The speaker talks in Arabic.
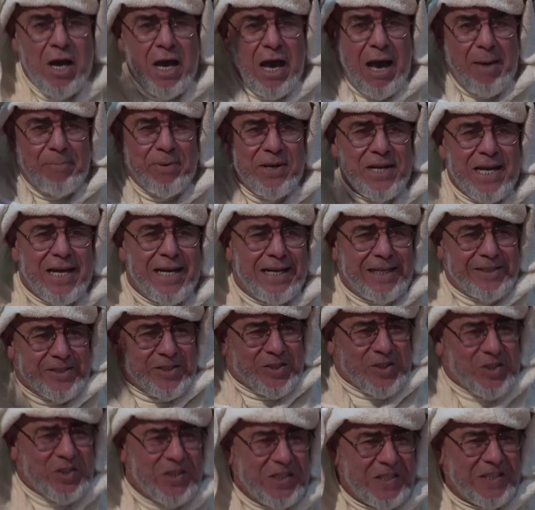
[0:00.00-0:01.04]
ابناء
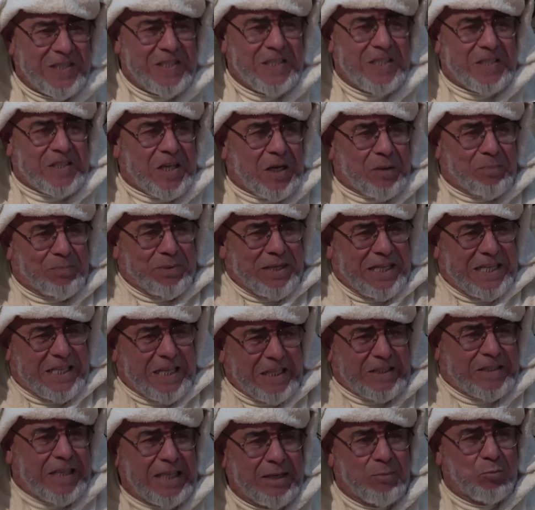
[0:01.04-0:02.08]
الصين
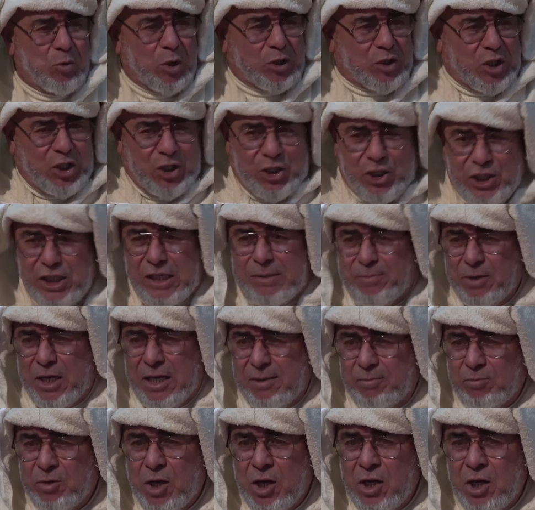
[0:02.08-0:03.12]
لتربيتهم
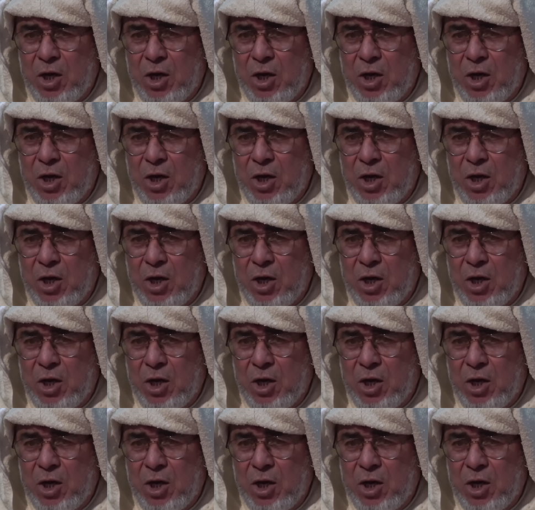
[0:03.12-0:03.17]
وتعليمهم